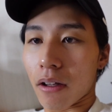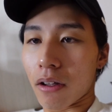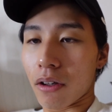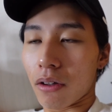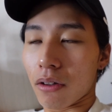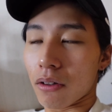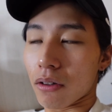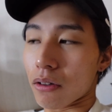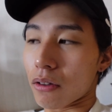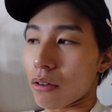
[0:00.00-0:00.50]
今
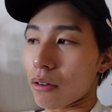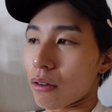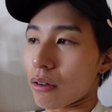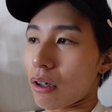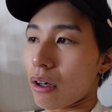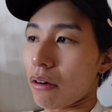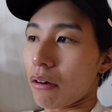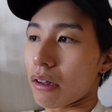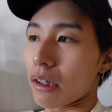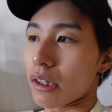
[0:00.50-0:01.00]
日の動
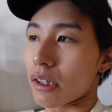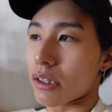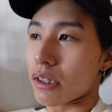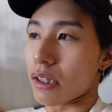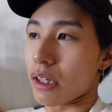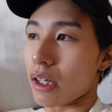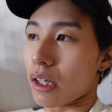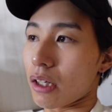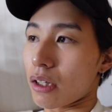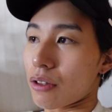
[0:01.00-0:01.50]
画はです
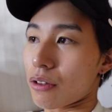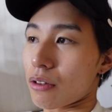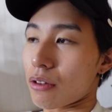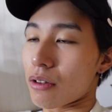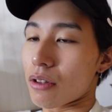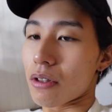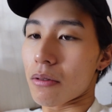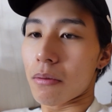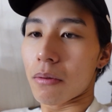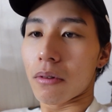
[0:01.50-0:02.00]
ね、ちょっと
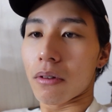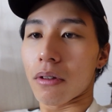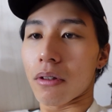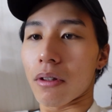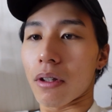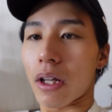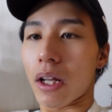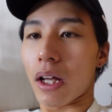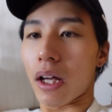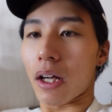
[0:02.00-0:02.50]
自分の
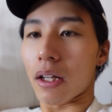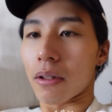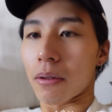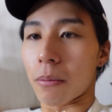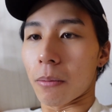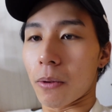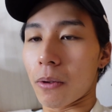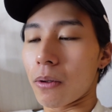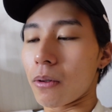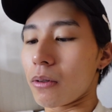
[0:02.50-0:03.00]
ね、あの、
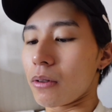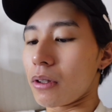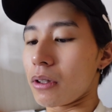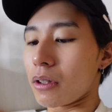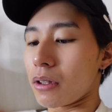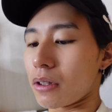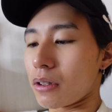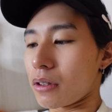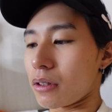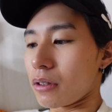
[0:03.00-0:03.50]

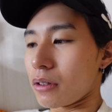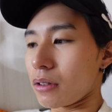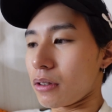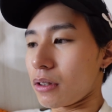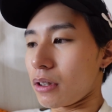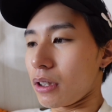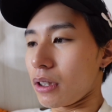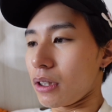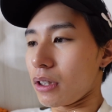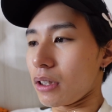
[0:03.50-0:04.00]

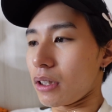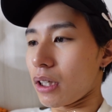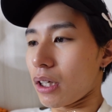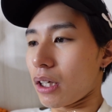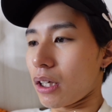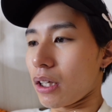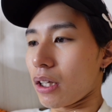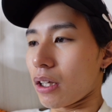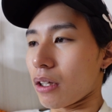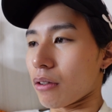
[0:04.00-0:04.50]
モーニングルーティン
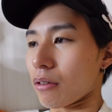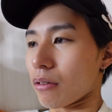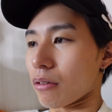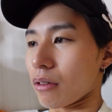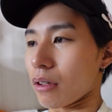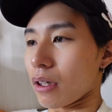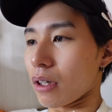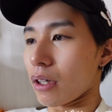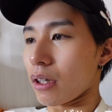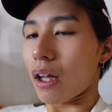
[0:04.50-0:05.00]
的なのを
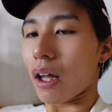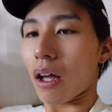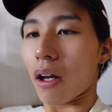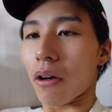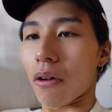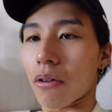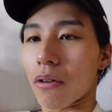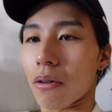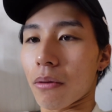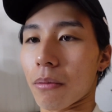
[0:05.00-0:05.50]
ね、や
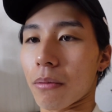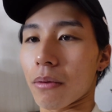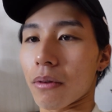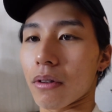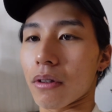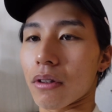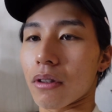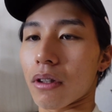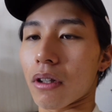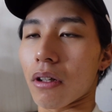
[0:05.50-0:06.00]
ろうと思うん
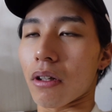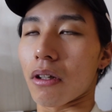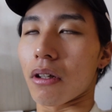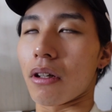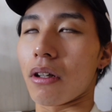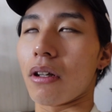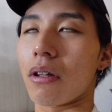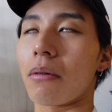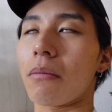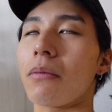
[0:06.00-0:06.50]
ですけど、
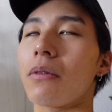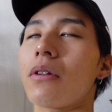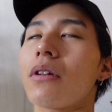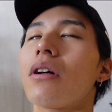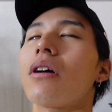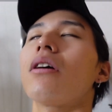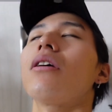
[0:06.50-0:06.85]
ね、眠たい